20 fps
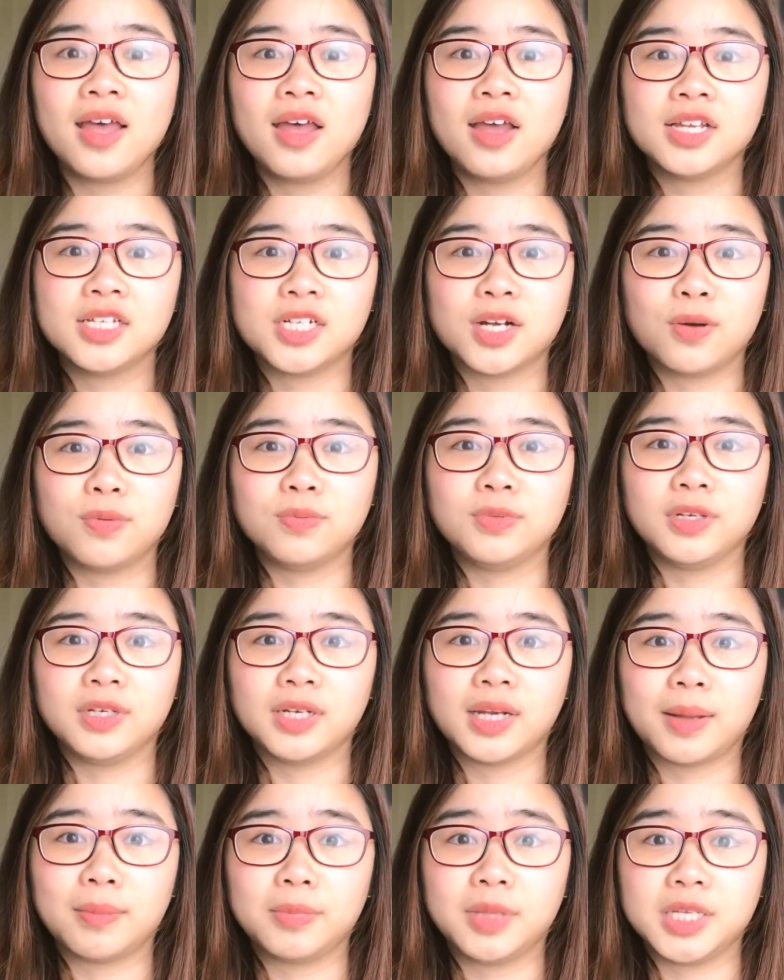trong
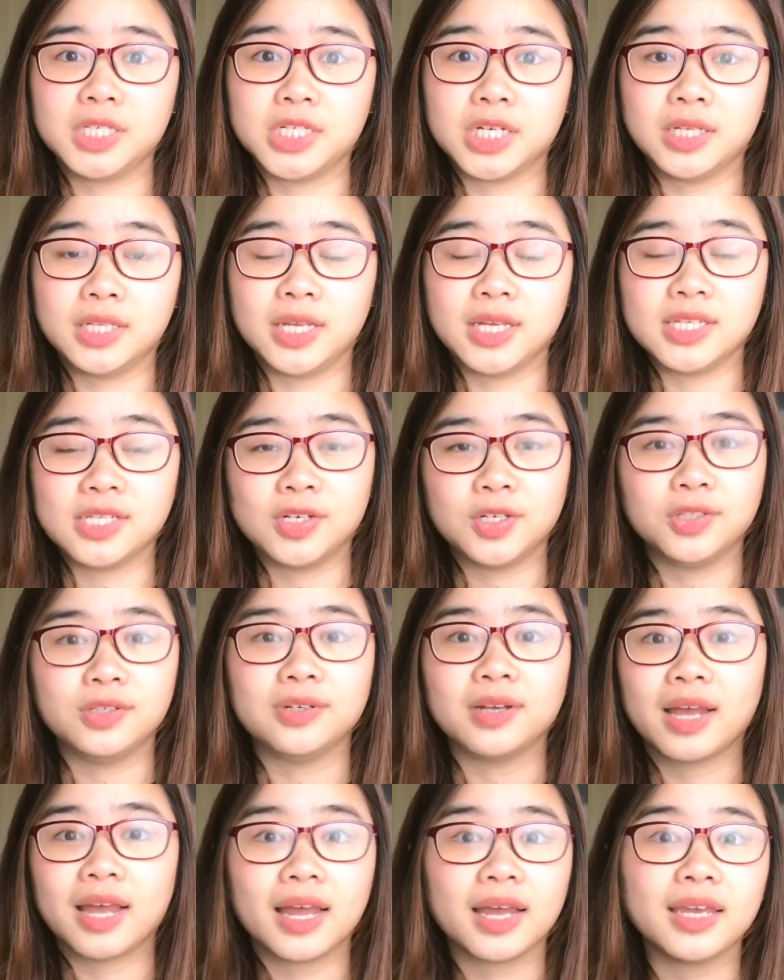những năm Thế chiến thế giới thứ
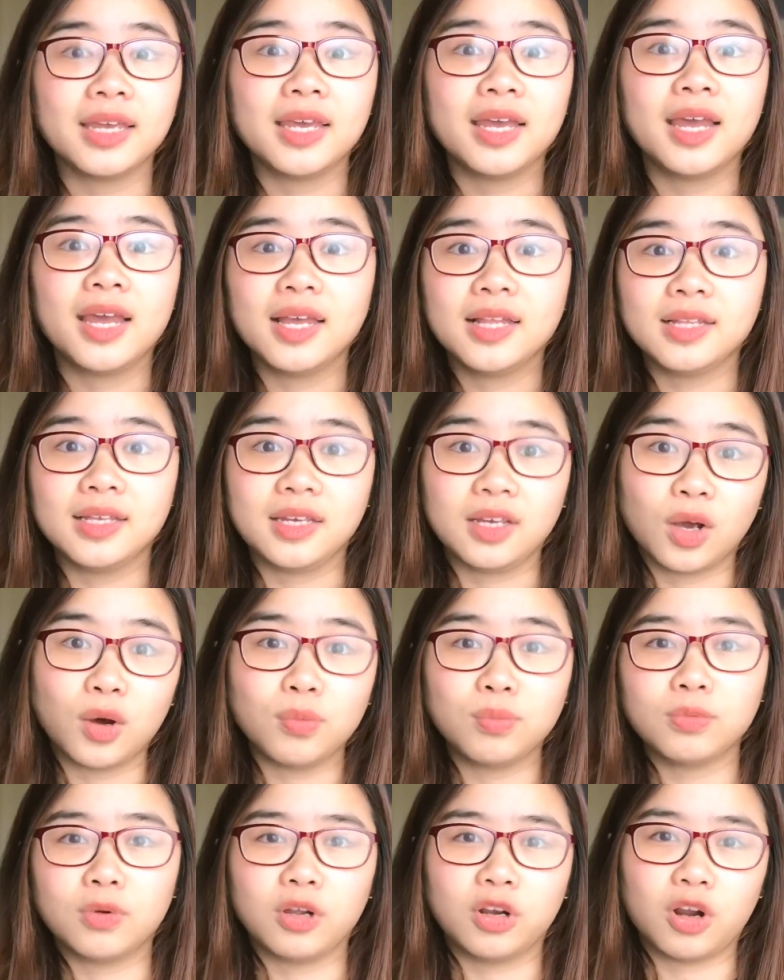hai. Thì
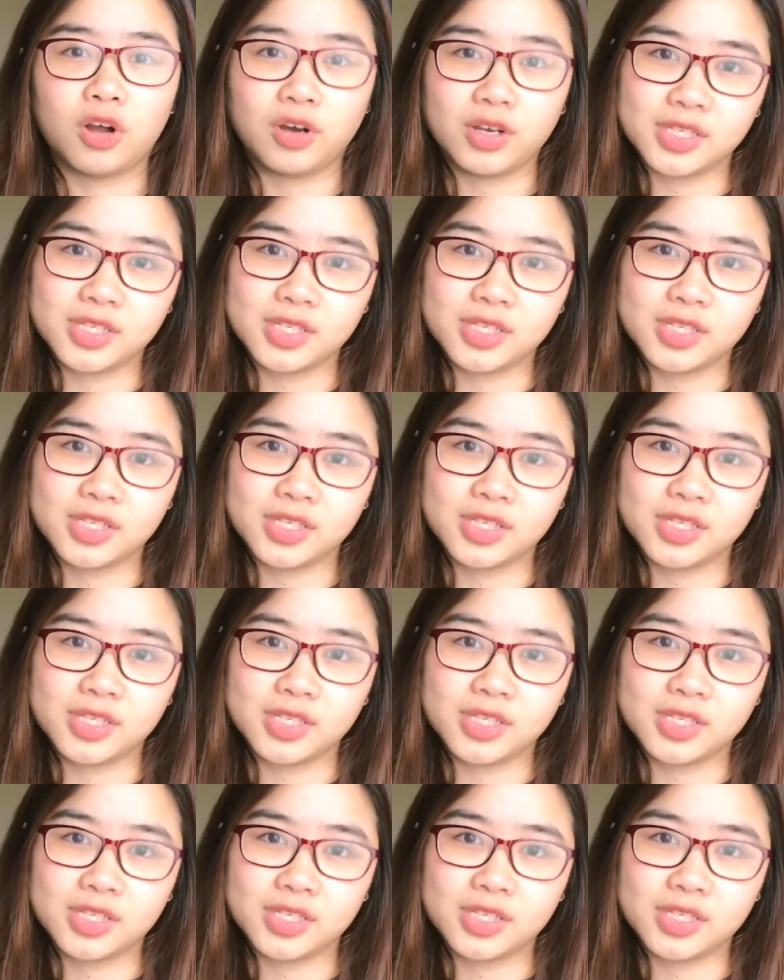ông có nói